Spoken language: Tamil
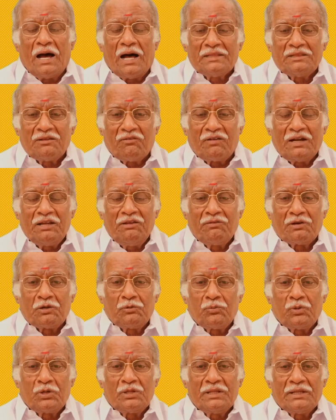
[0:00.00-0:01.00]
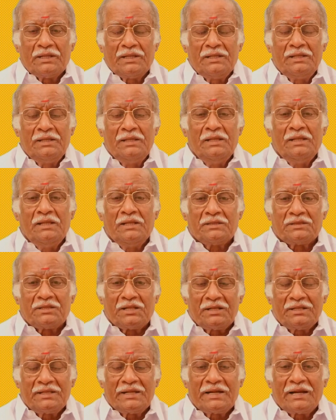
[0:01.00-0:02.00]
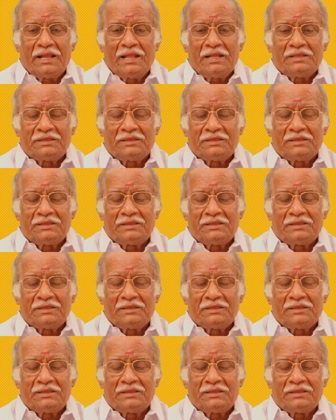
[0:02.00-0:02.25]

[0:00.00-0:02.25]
அந்த வழி வரும்போது திருந்திக்கடா